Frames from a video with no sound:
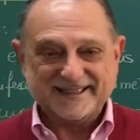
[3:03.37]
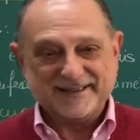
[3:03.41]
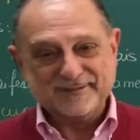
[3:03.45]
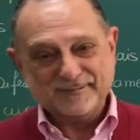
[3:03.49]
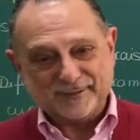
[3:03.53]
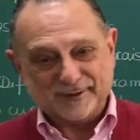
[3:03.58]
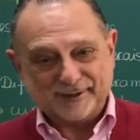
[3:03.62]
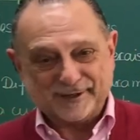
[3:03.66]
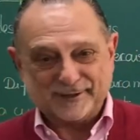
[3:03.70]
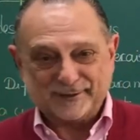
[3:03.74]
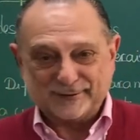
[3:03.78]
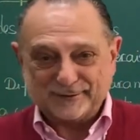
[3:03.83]

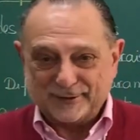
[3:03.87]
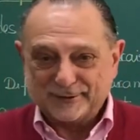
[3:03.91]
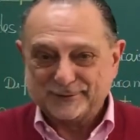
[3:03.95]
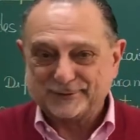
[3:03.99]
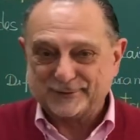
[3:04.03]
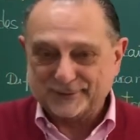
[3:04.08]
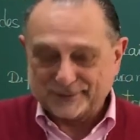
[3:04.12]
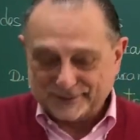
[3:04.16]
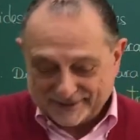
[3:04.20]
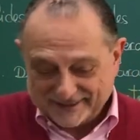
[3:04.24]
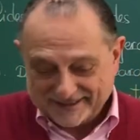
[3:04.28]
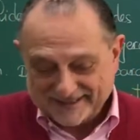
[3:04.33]
embora o
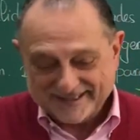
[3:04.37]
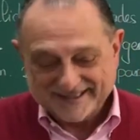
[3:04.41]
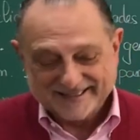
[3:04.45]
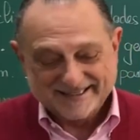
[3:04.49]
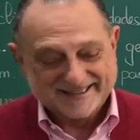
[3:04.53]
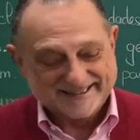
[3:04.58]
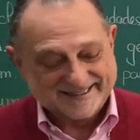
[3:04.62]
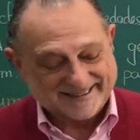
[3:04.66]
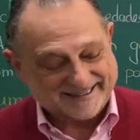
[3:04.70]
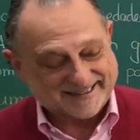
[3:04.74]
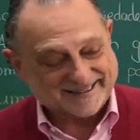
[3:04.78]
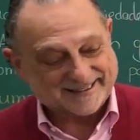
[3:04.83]
autor
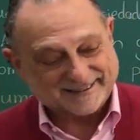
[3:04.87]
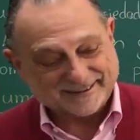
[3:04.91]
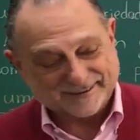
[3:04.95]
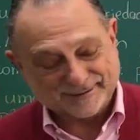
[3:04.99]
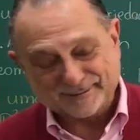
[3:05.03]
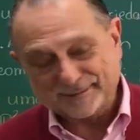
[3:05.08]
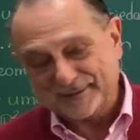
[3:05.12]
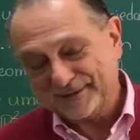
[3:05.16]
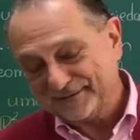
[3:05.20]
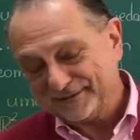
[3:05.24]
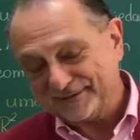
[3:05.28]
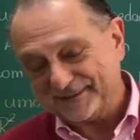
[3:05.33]
seja o
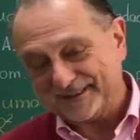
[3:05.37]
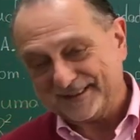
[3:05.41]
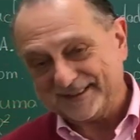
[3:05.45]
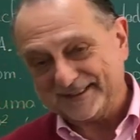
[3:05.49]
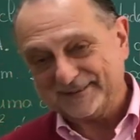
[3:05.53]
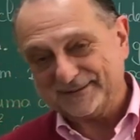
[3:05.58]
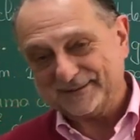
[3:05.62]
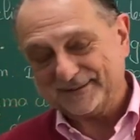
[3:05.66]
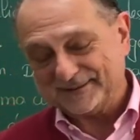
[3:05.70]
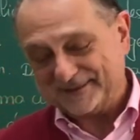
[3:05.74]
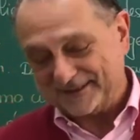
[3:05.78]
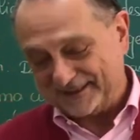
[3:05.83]

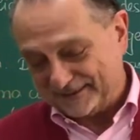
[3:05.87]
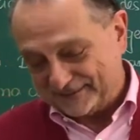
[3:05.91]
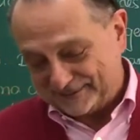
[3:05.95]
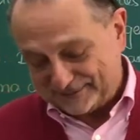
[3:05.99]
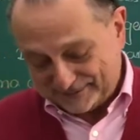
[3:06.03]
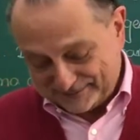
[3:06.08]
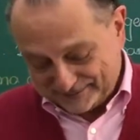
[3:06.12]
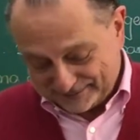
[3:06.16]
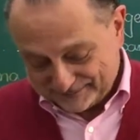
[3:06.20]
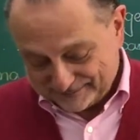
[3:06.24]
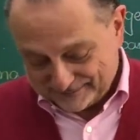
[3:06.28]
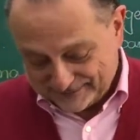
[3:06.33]
Manfredo, que é
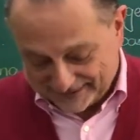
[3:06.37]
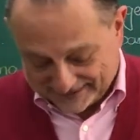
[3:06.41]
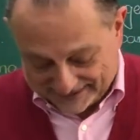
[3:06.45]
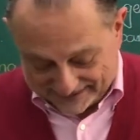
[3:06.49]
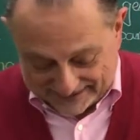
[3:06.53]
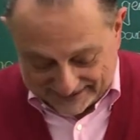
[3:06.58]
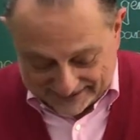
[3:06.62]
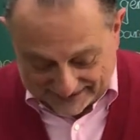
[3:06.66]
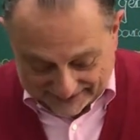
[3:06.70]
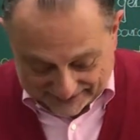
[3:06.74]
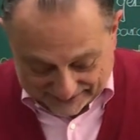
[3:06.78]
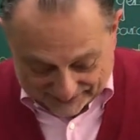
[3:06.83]
um
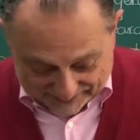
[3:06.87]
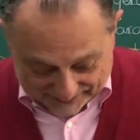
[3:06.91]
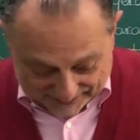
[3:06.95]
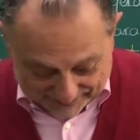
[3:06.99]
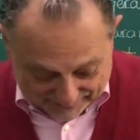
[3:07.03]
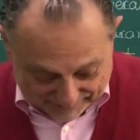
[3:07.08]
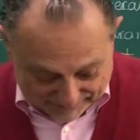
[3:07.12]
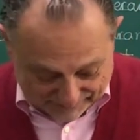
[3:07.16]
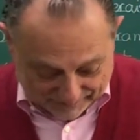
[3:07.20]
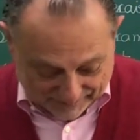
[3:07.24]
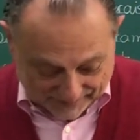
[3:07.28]
brasileiro, né?